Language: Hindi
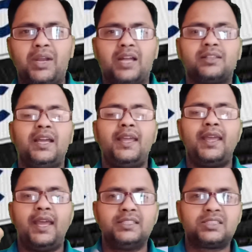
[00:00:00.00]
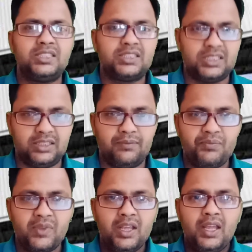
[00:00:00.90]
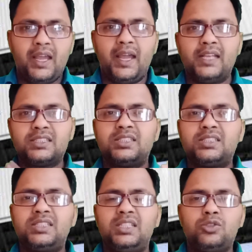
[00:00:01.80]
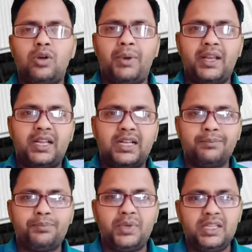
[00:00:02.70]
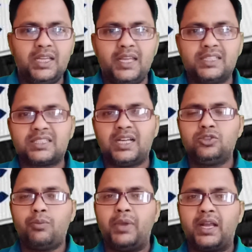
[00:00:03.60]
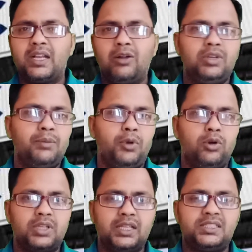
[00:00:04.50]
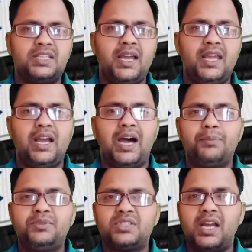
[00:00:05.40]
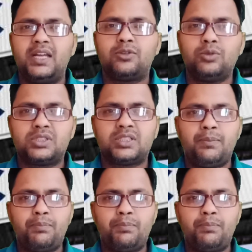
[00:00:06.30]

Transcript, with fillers: पर आता है एन एनसीसी जो हमारी कंपनी है इसका जो बैकग्राउंड है बहुत अच्छा है आप चाहे तो इसके